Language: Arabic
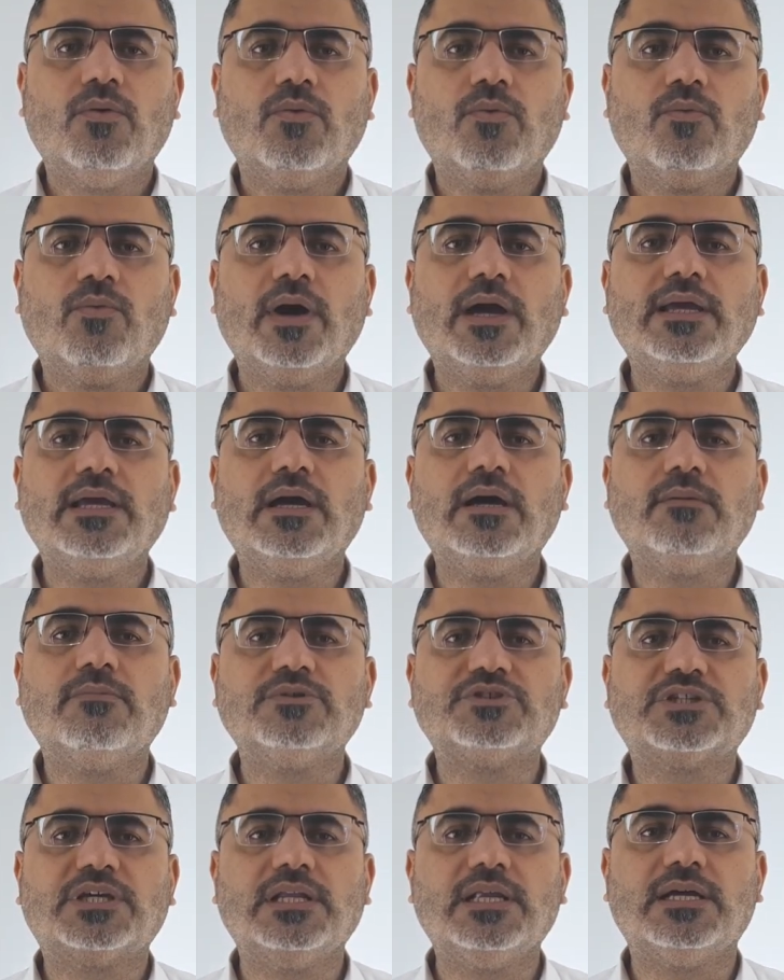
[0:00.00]
وهي
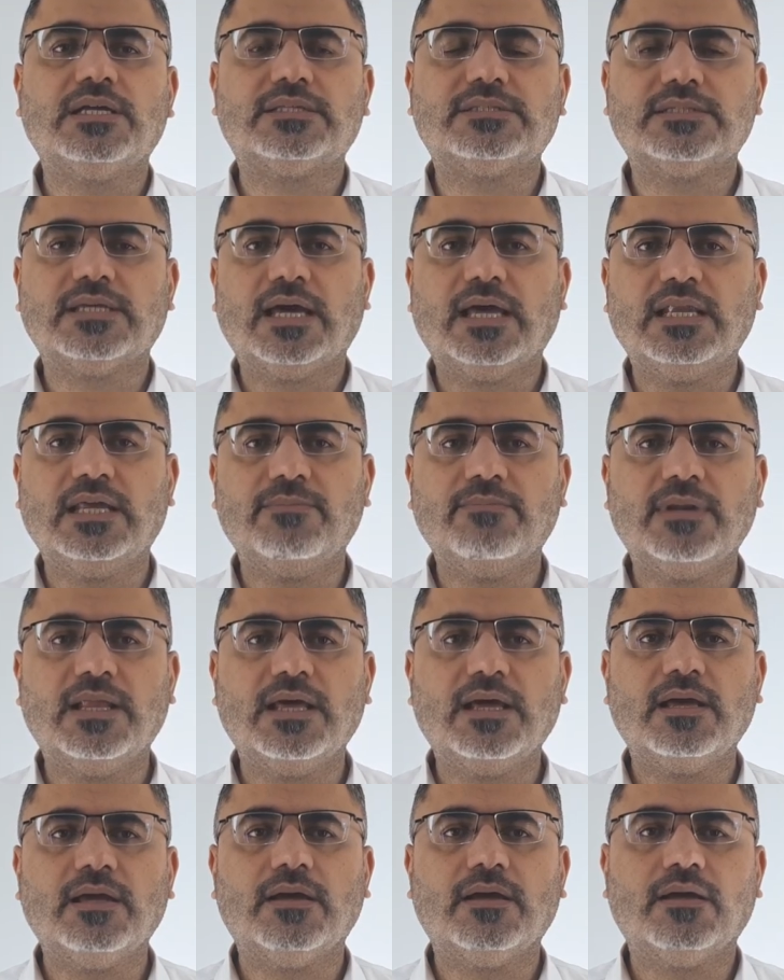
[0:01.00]
مشكله
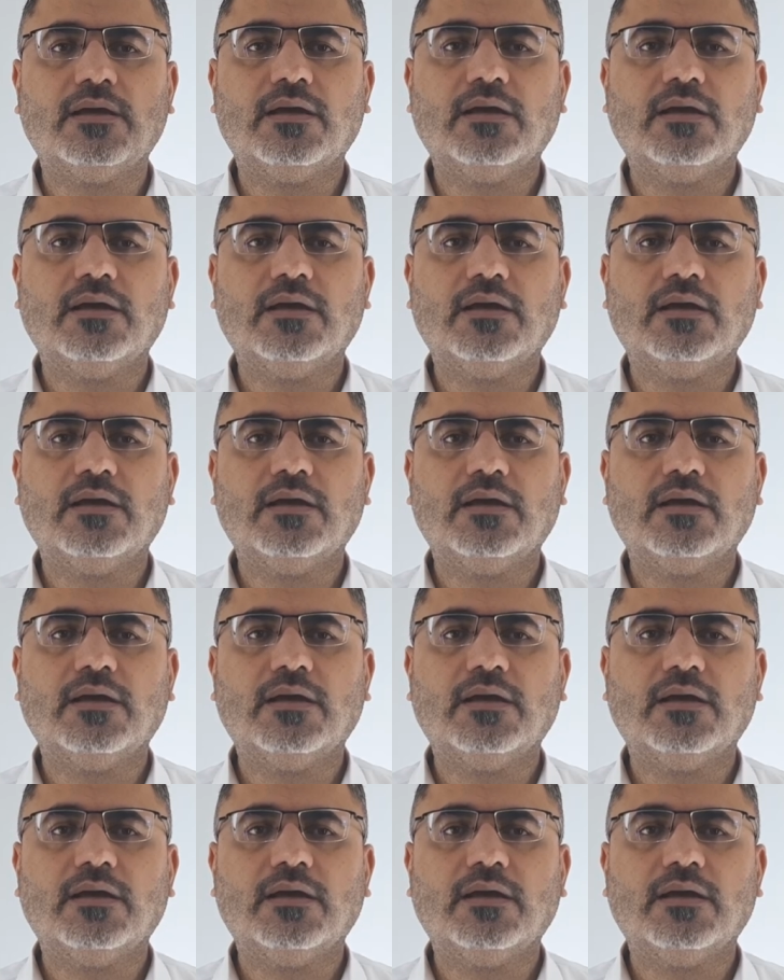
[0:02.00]
الاملاء